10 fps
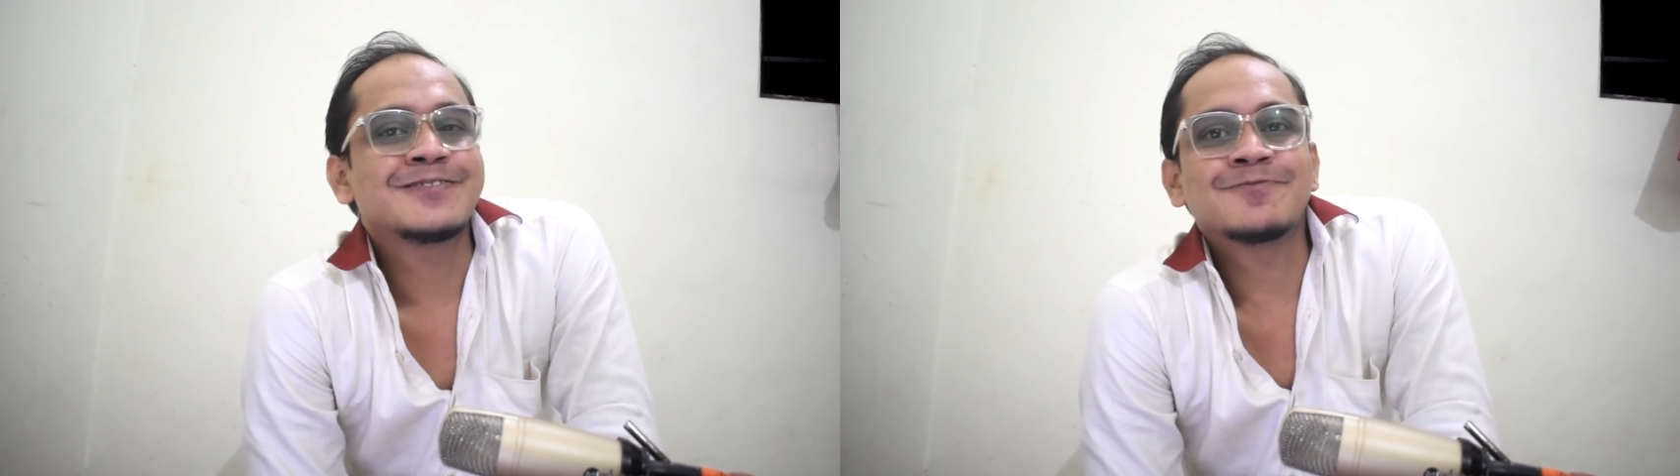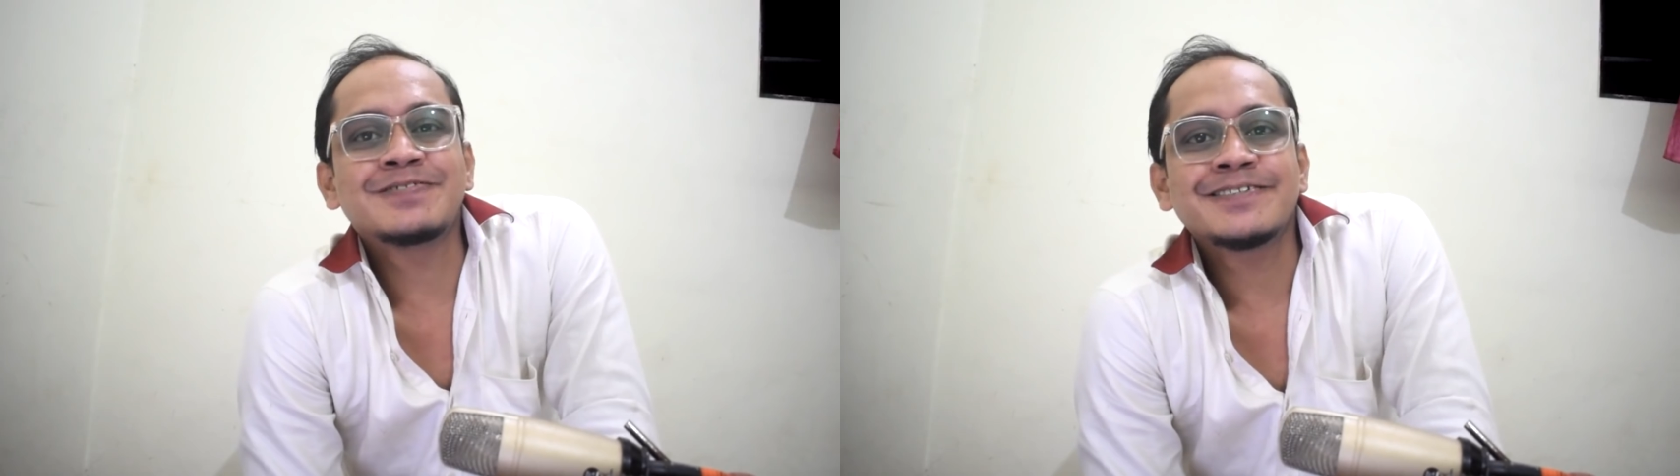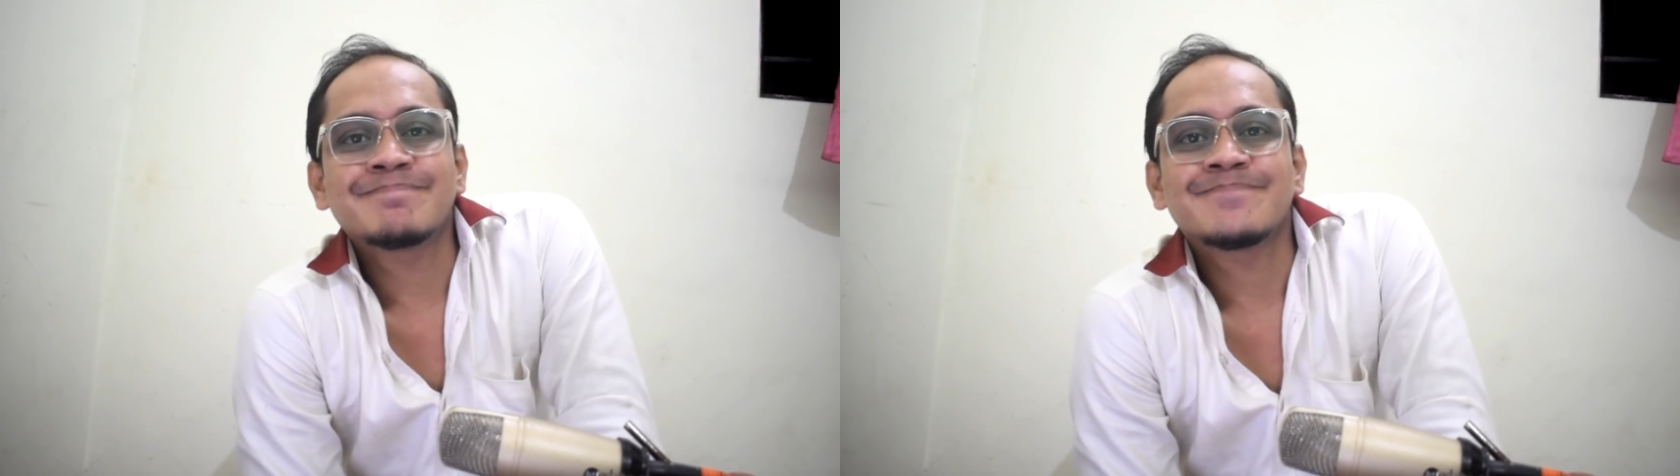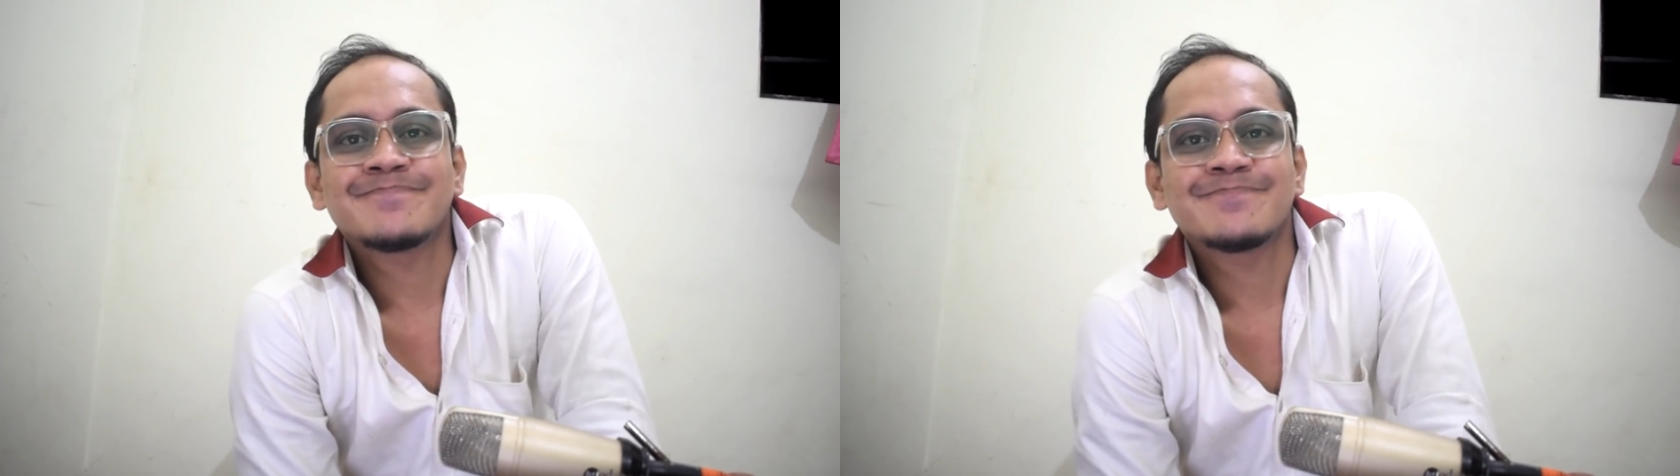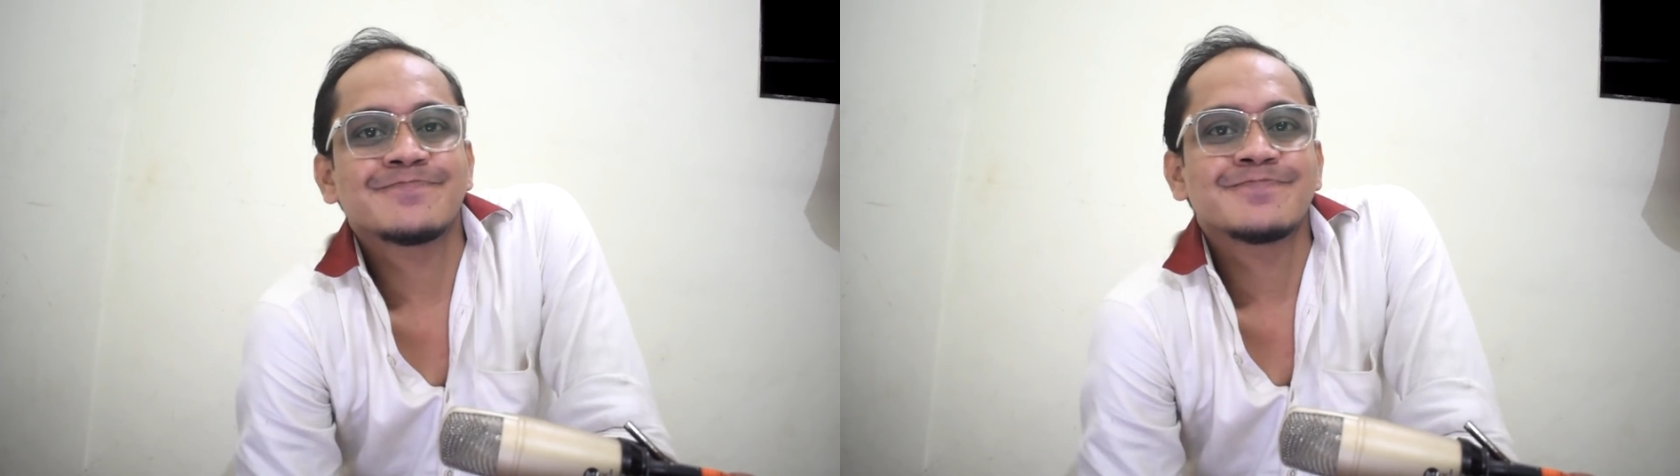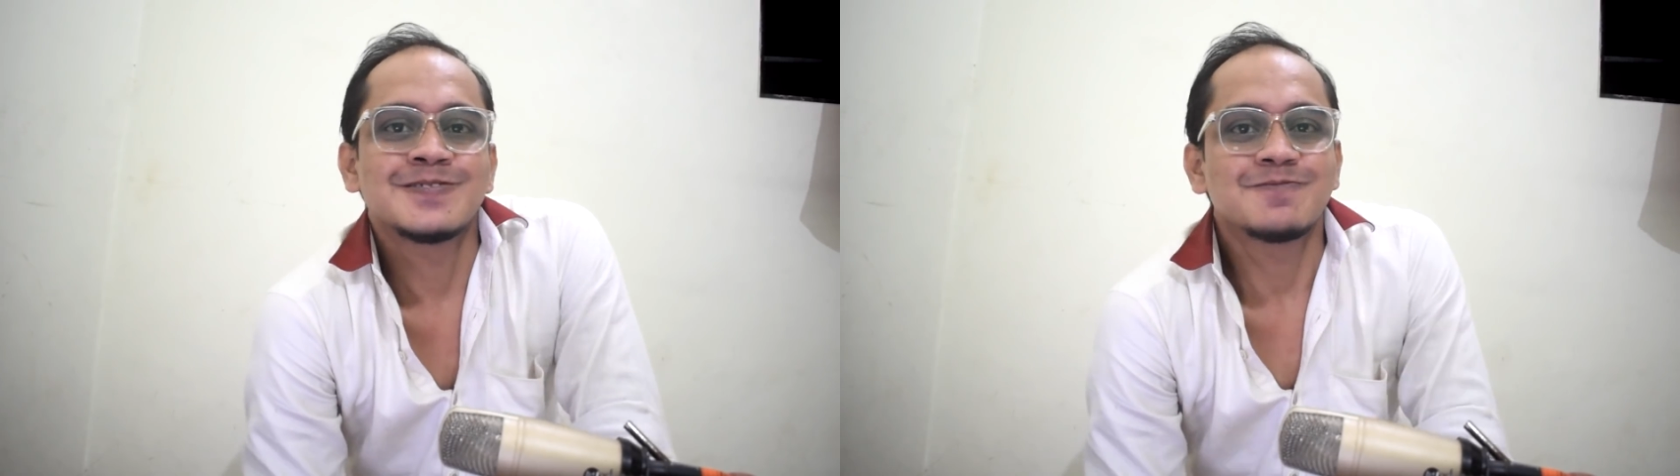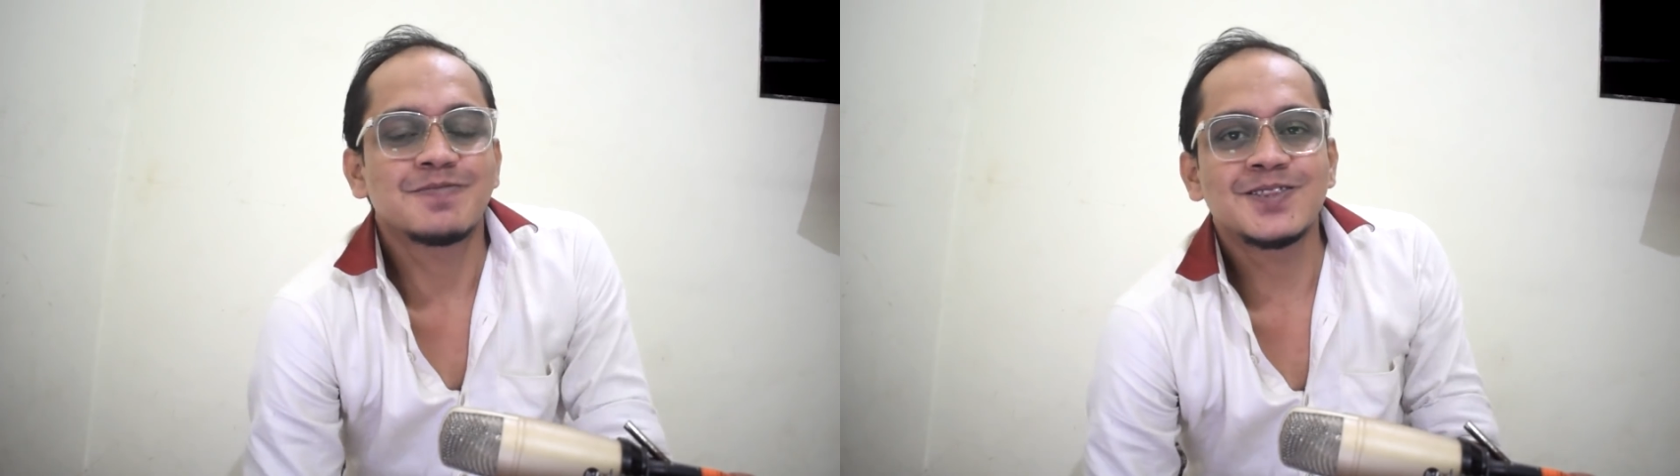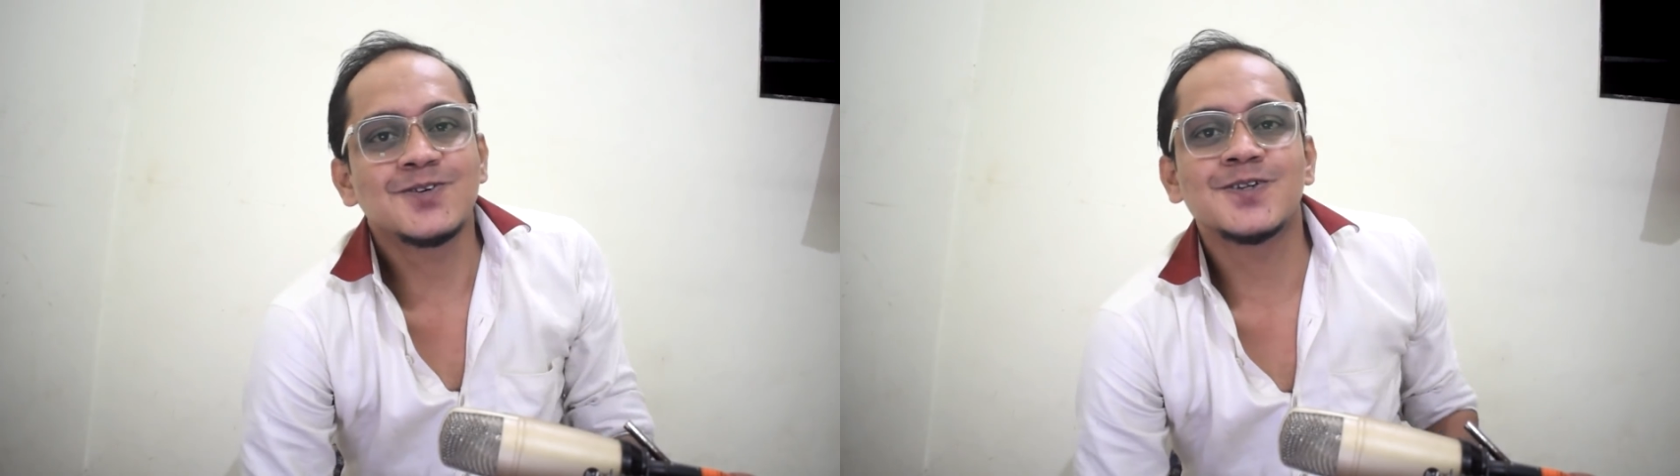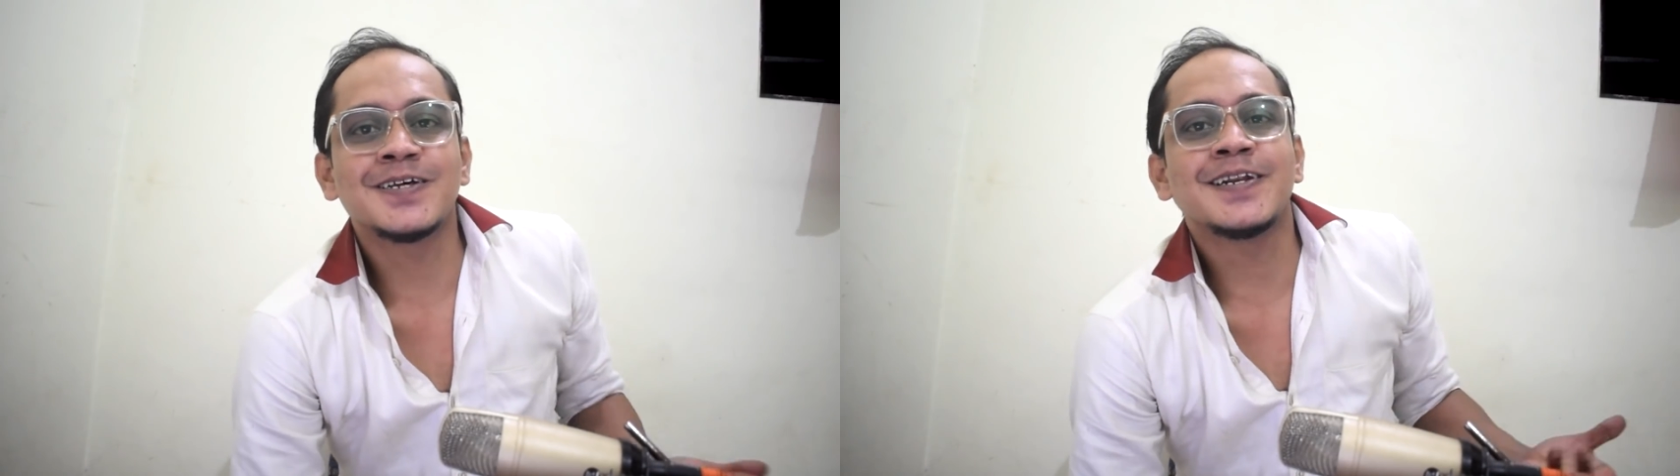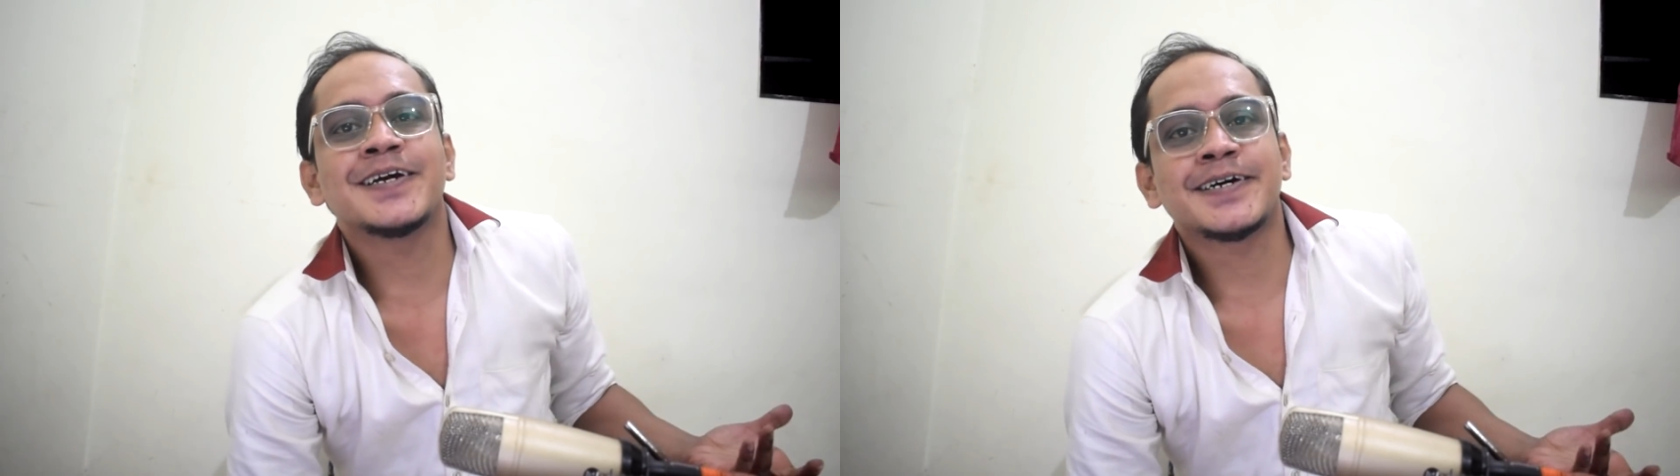क्यों बे और दो
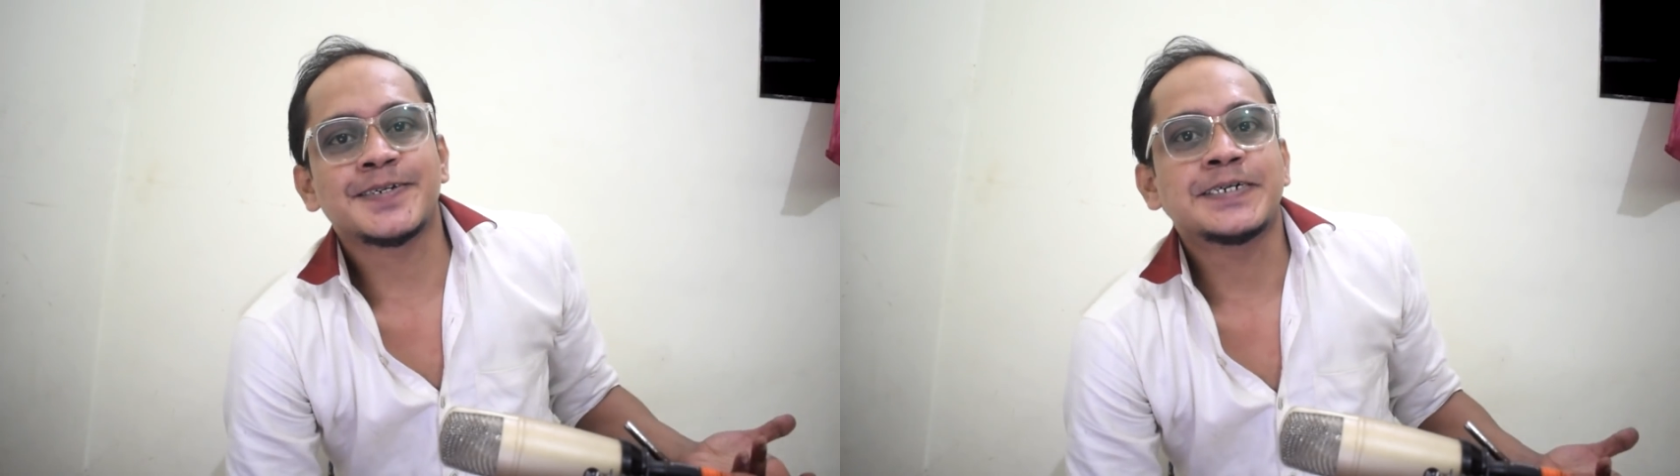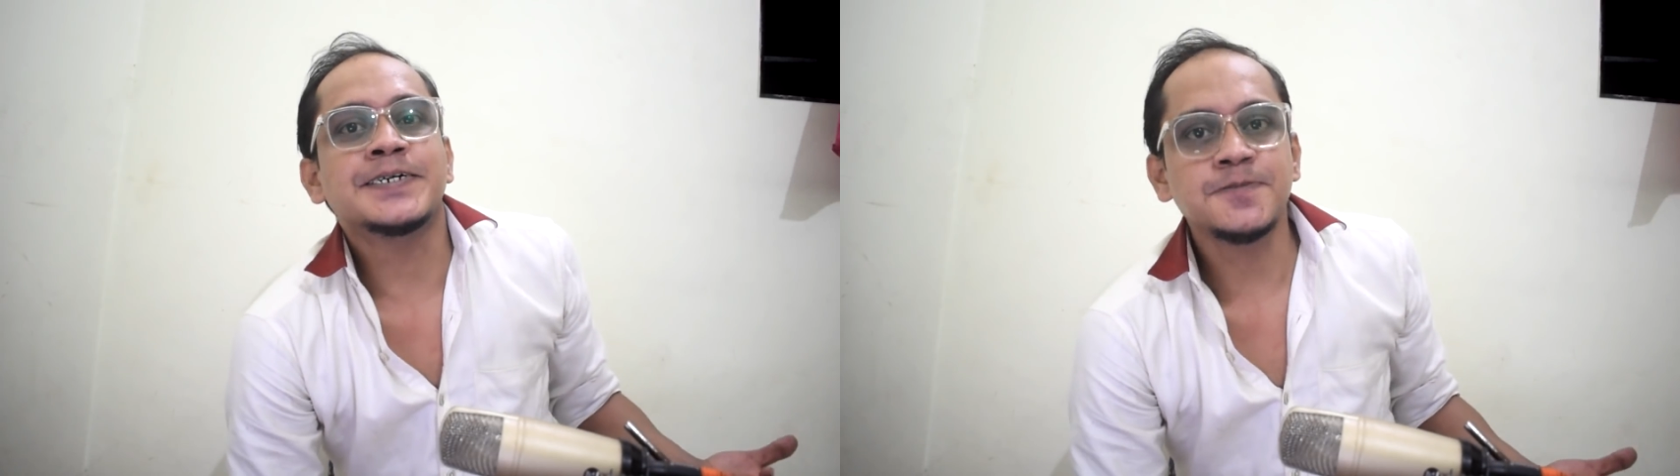दिन नहीं आया